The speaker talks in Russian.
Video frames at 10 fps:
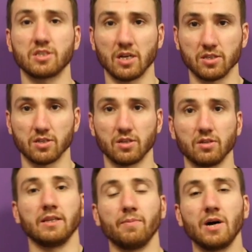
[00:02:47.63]
станции.
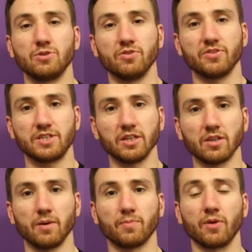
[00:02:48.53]
А на базе
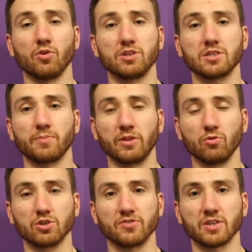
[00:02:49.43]
университета проводится
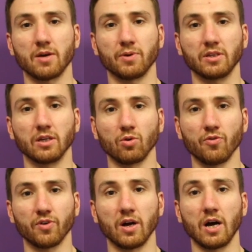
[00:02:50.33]
предвузовская
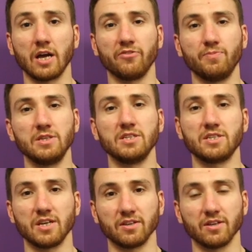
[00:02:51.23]
подготовка IFP
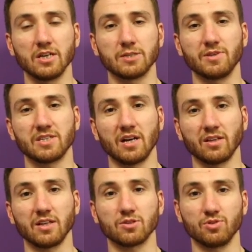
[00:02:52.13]
CCN специально
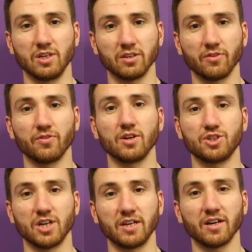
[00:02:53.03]
для студентов
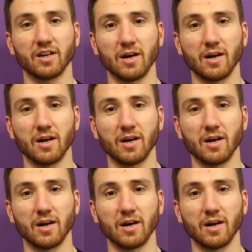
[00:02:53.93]
China